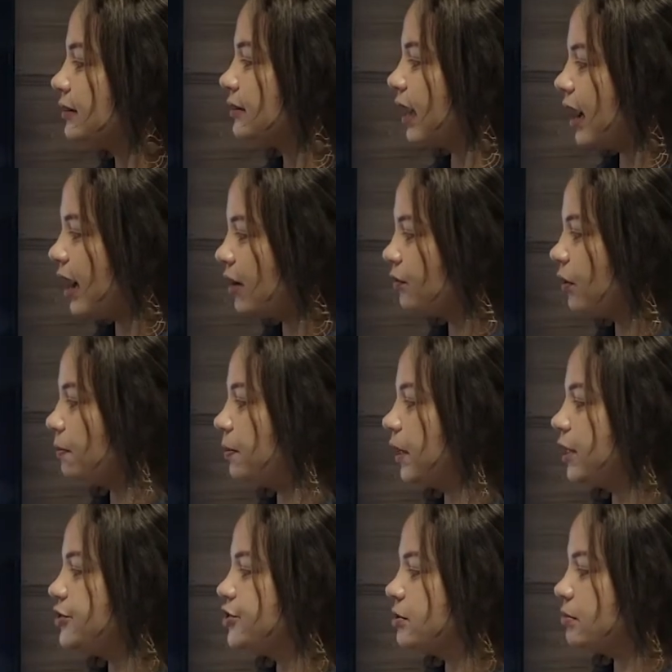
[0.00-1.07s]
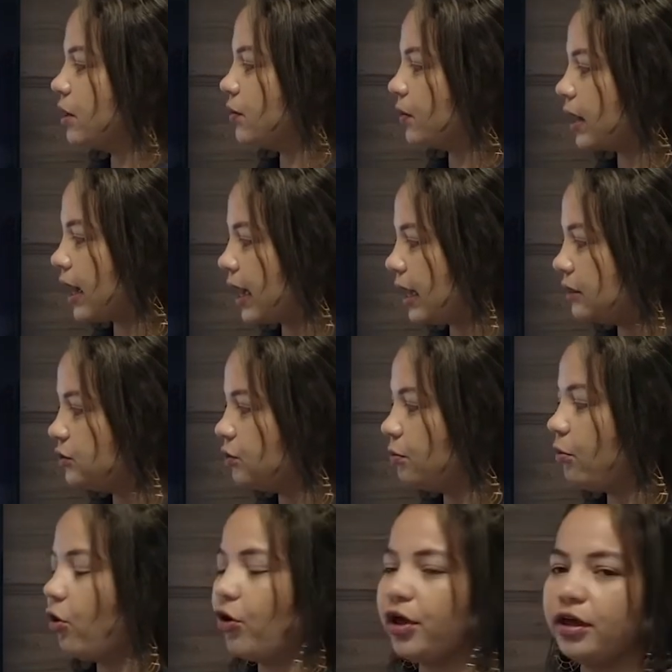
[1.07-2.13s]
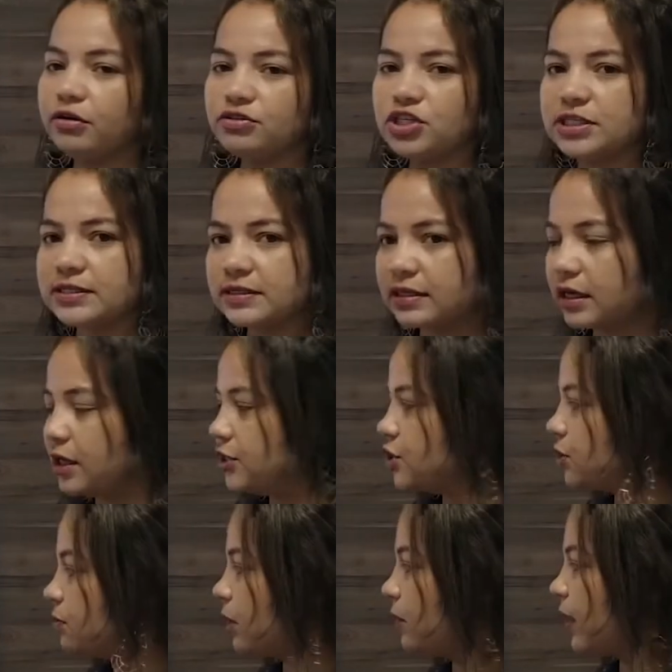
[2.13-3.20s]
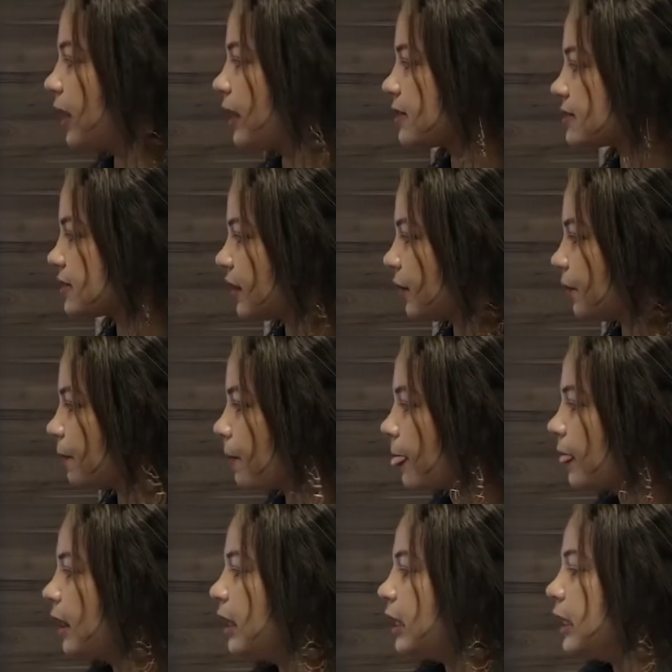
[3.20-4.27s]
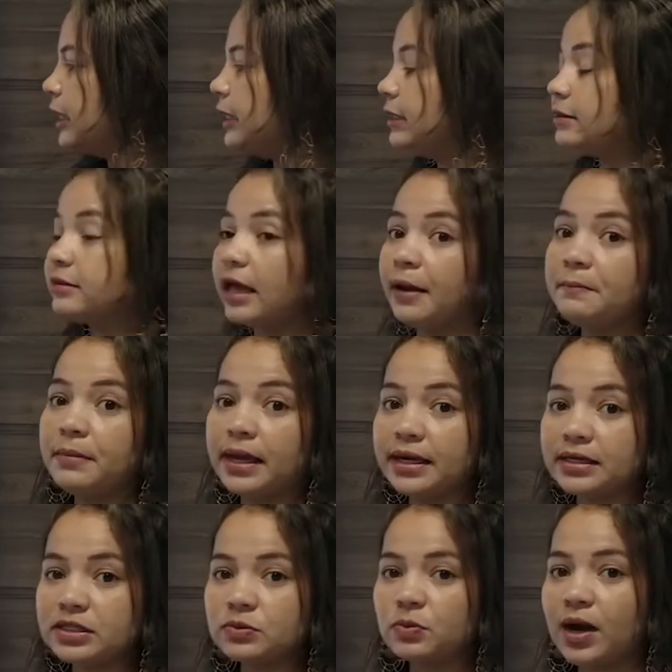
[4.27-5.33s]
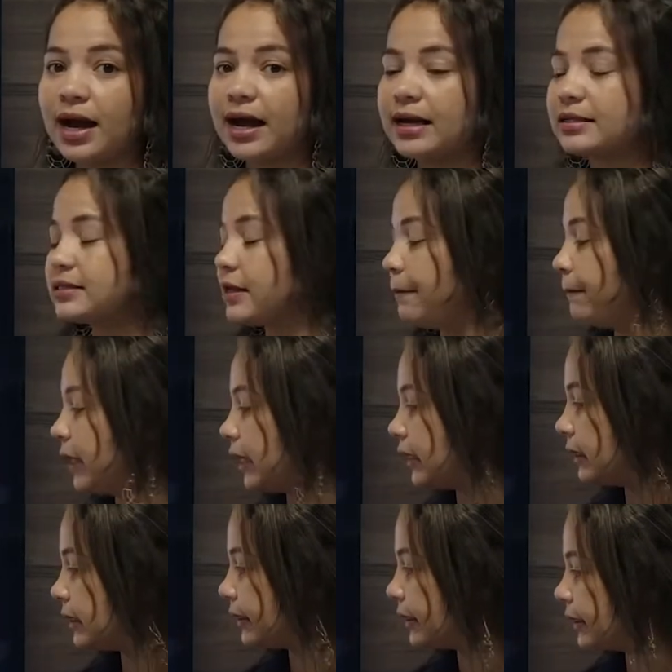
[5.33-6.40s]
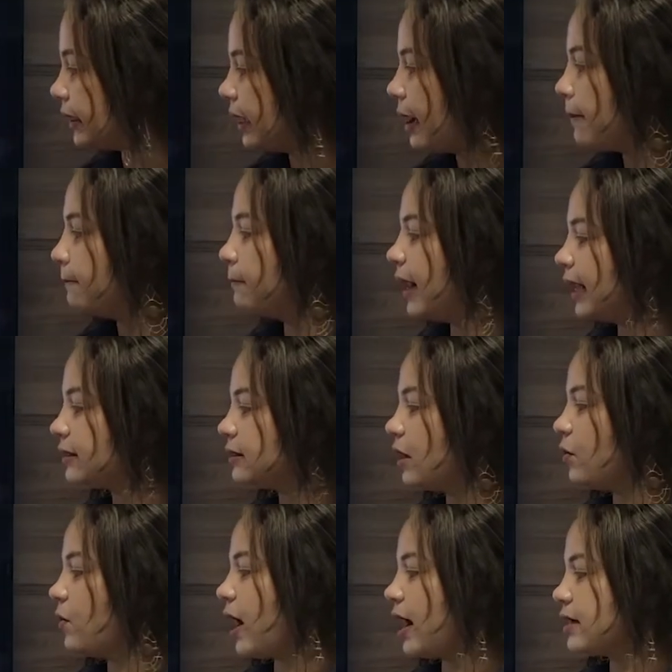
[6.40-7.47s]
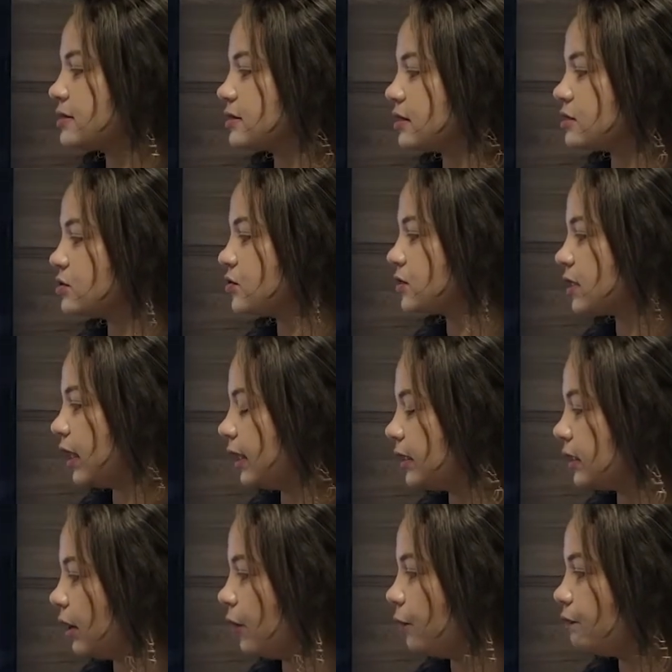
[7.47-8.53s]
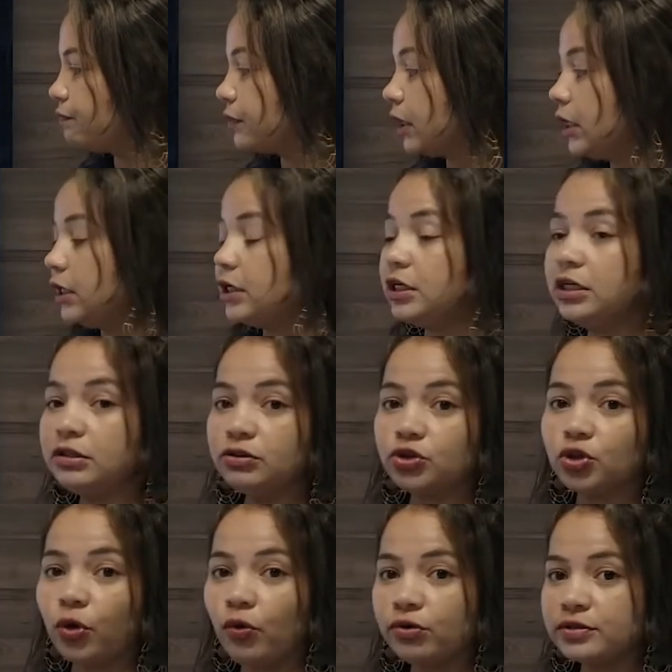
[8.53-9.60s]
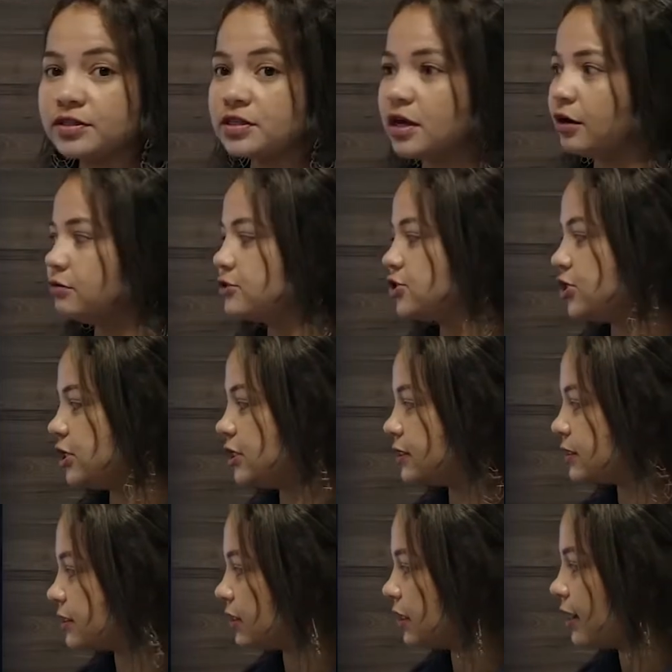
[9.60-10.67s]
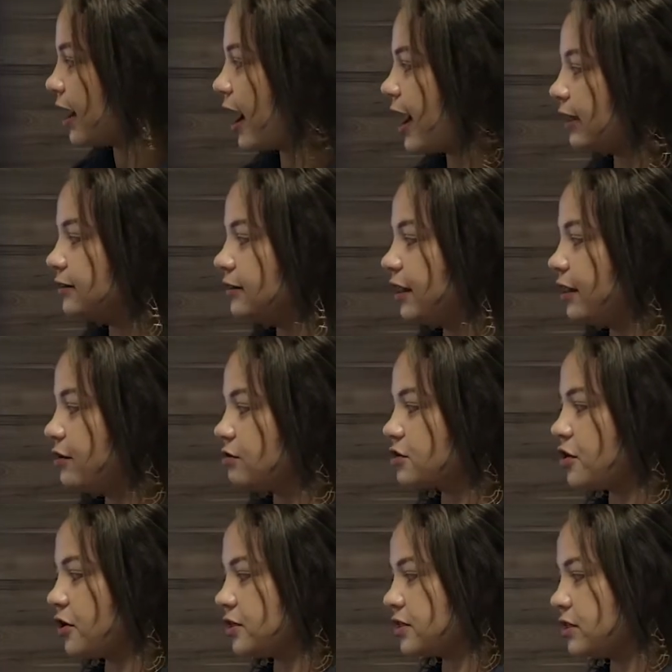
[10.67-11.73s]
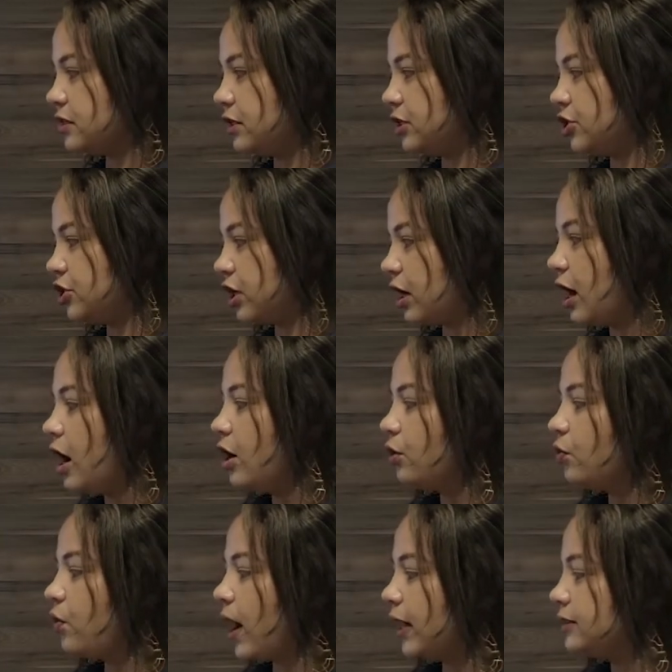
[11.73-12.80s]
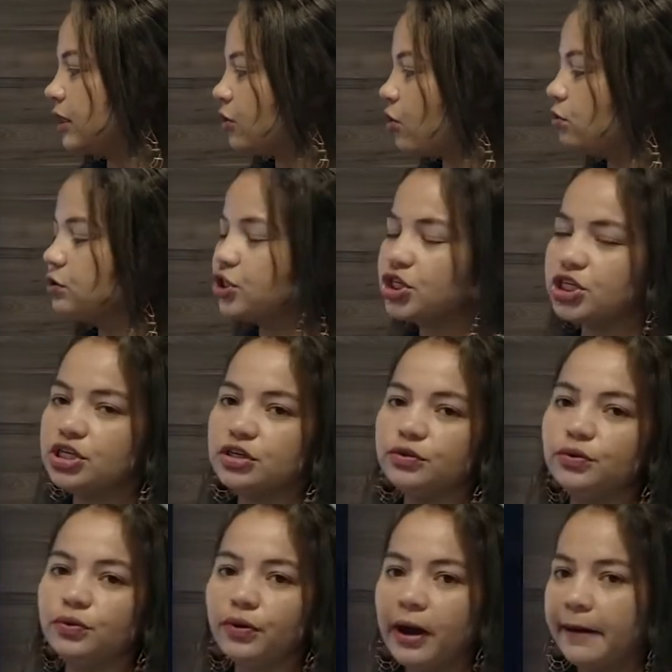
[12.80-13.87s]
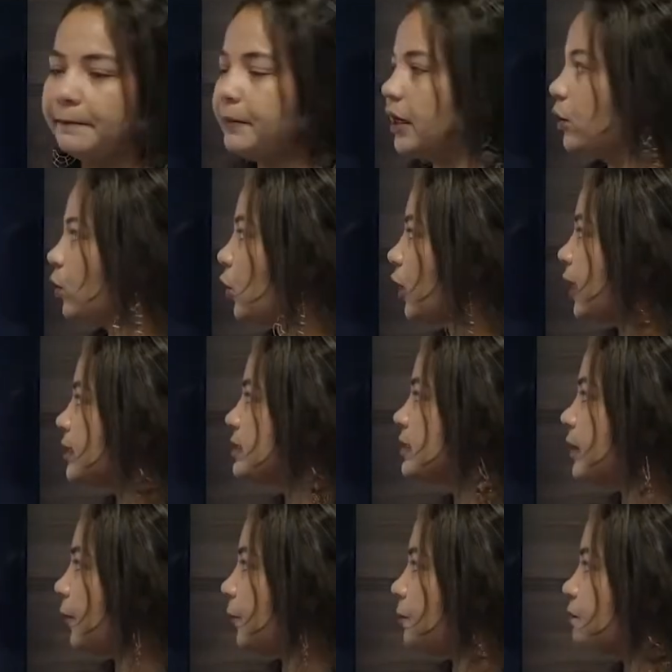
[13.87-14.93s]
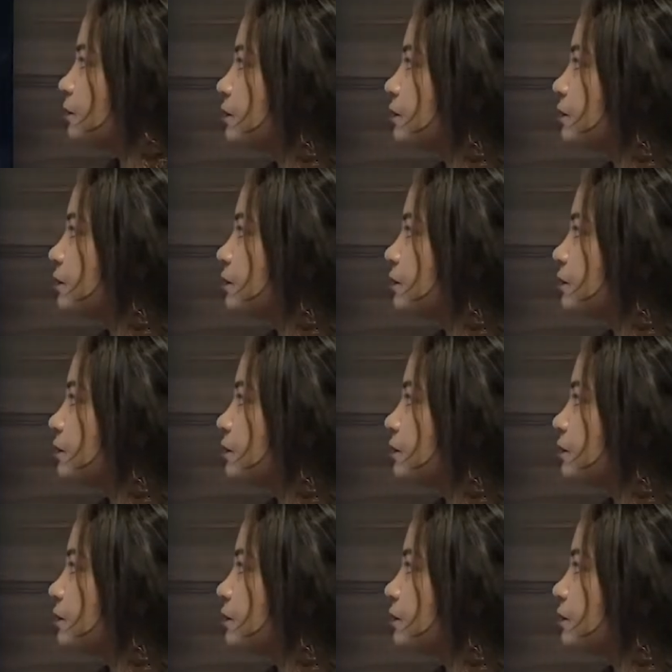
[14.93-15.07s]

d'água perdi meu gado, morreu de sede meu alazão. Até então, mesmo a asa branca bateu asas do sertão. Então se eu disse: Adeus, Rosinha, guarda contigo meu coração.